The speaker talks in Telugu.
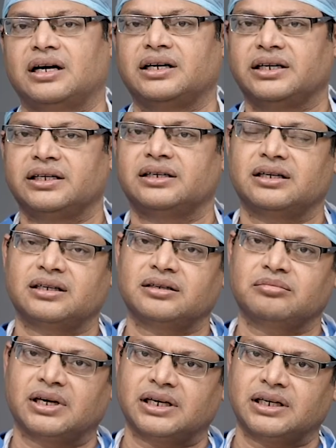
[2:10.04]
అంటే ఏంటంటే
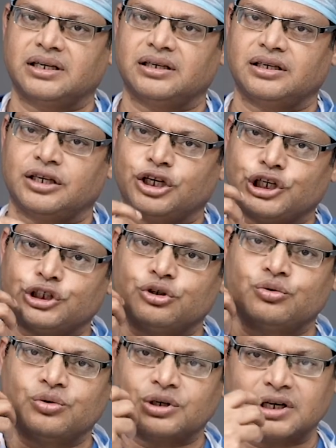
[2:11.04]
మనకి
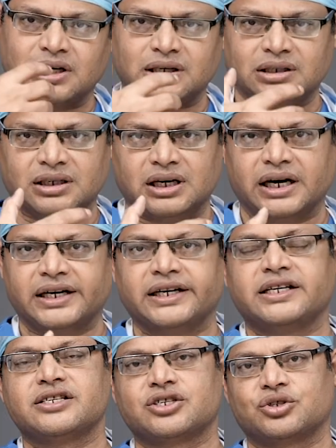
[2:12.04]
ఏదో ఒక
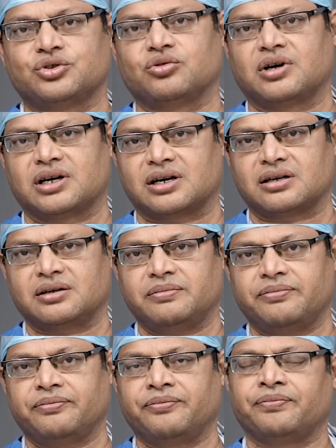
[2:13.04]
గైడెన్స్ ద్వారా
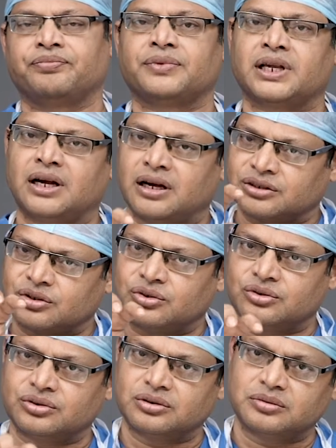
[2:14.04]

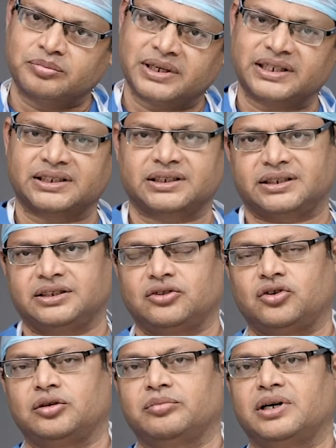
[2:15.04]
స్క్రూస్ ప్లేస్
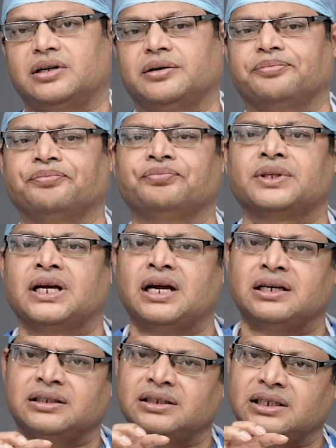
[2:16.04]
చేస్తాం అనమాట
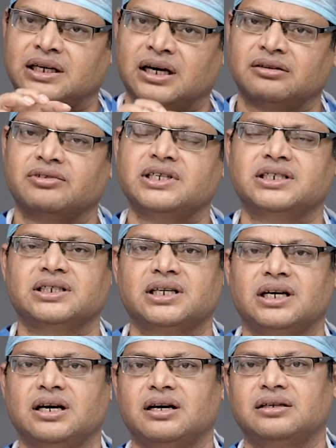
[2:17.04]
ది
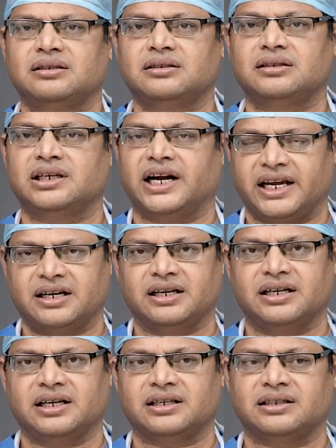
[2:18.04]
కన్వెన్షనల్
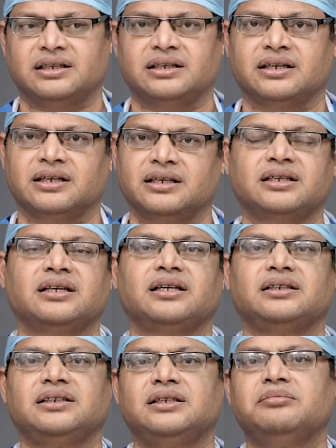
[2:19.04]
టెక్నిక్ ఏంటంటే
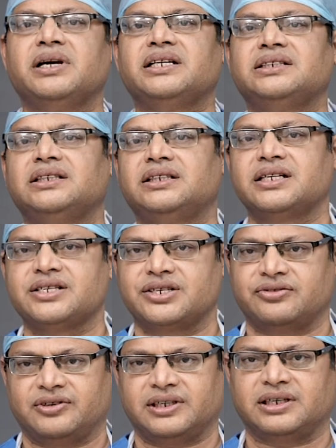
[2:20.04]
ఇమేజ్
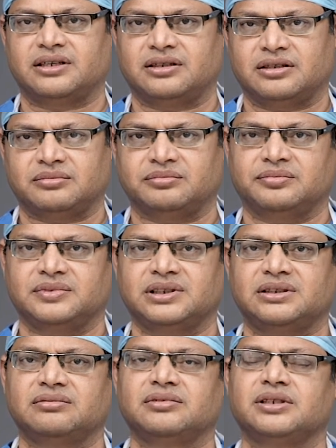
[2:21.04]
ఇంటెన్సిఫైర్ అంటాం
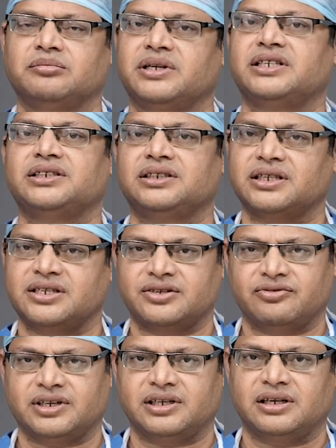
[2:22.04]
ఇమేజ్
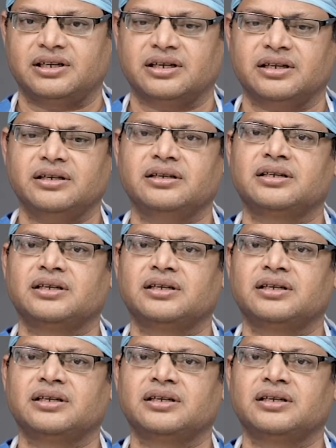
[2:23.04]
ఇంటెన్సిఫైర్ అంటే